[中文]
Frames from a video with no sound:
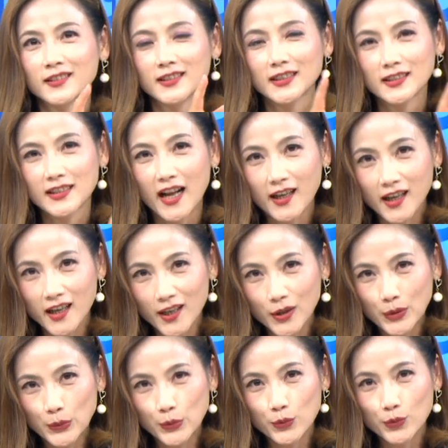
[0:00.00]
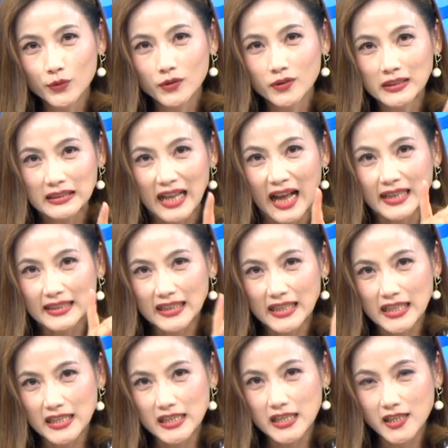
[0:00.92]
这档个股。它
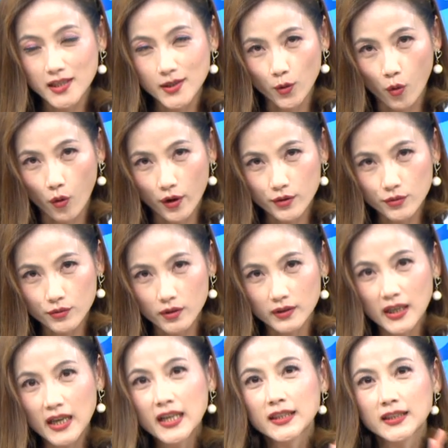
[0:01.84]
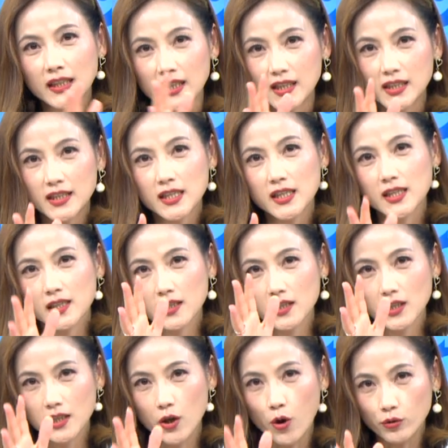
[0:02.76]
第一季是亏损，第二
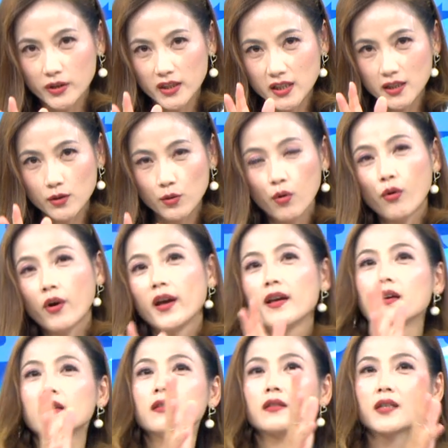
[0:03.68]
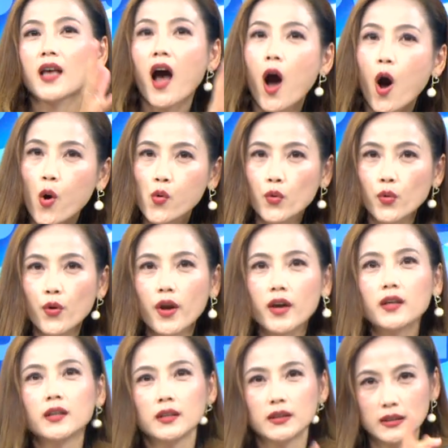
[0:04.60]
季有机会超
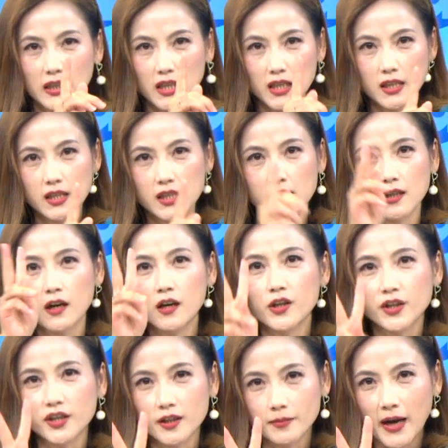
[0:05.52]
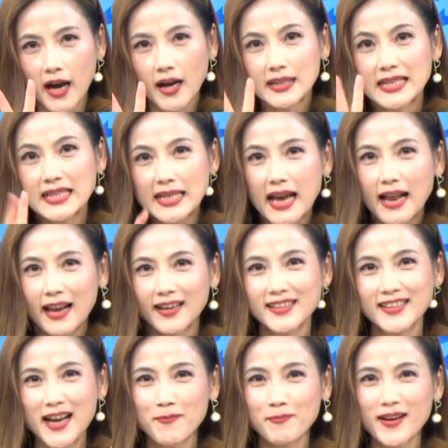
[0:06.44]
越第一季二十趴，再
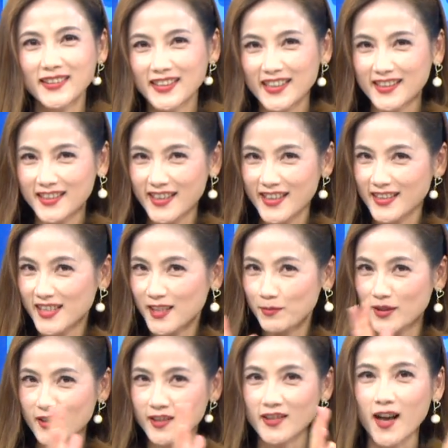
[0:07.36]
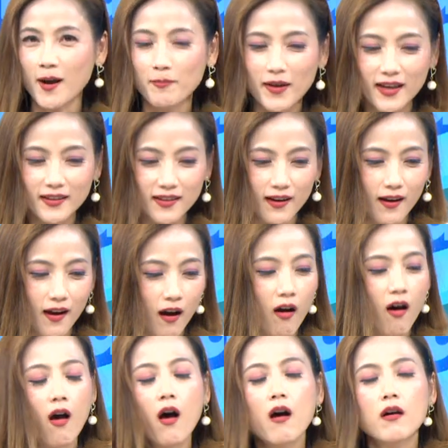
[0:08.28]
来下半年的业绩比上半年
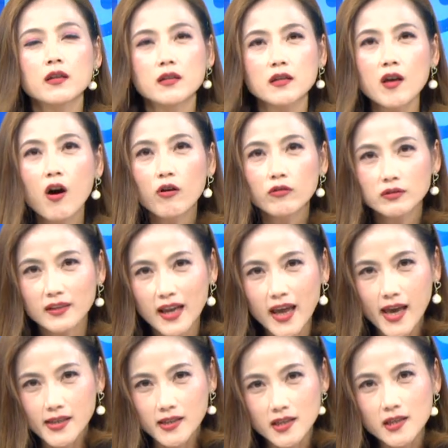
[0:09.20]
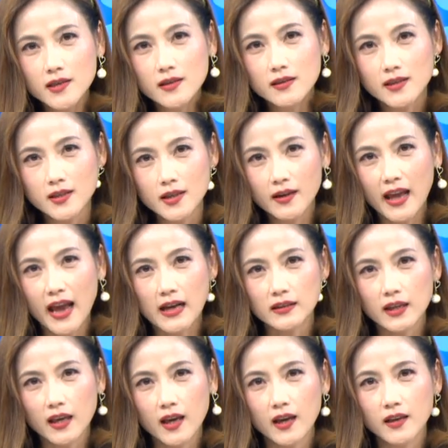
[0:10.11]
好。重点是这
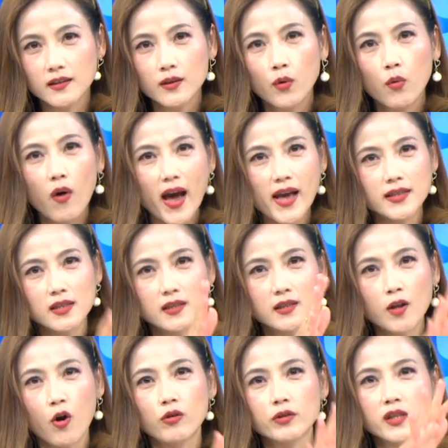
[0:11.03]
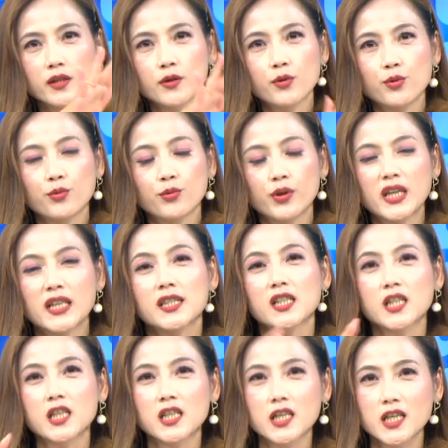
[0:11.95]
两天外资投信主力
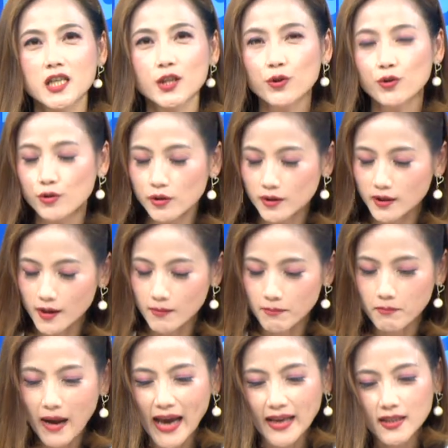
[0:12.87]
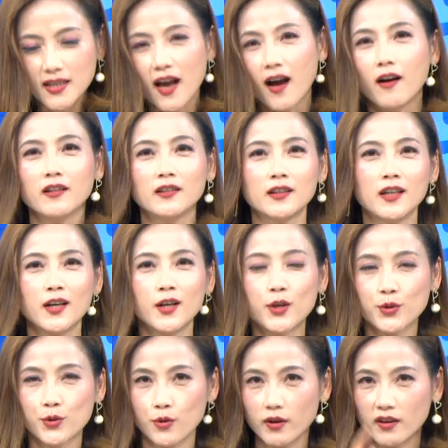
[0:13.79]
持续的买潮，
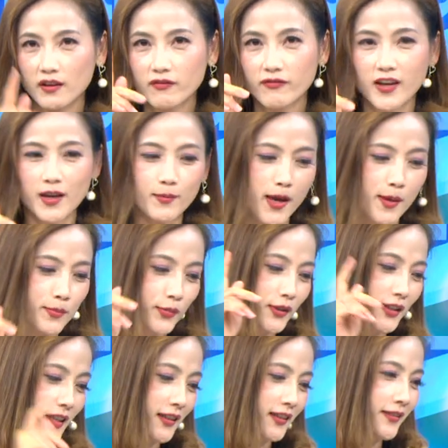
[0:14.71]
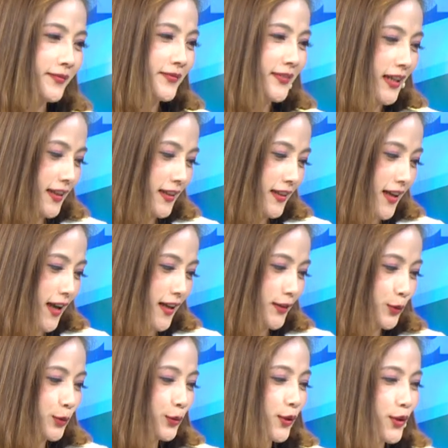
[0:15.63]
所以非买不可。那
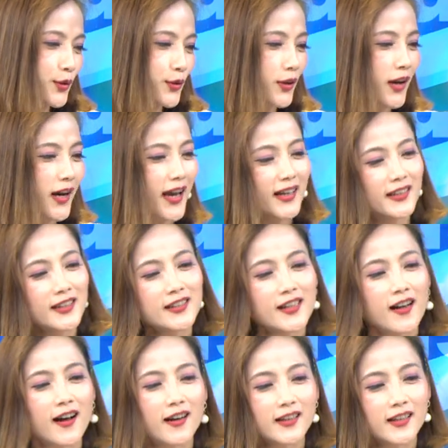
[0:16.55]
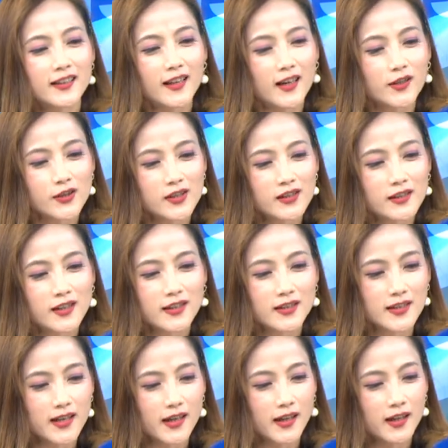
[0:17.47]
如果说，哎，你想要跟老师
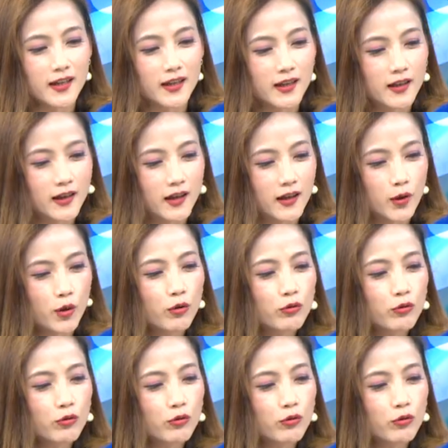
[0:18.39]
的这个呃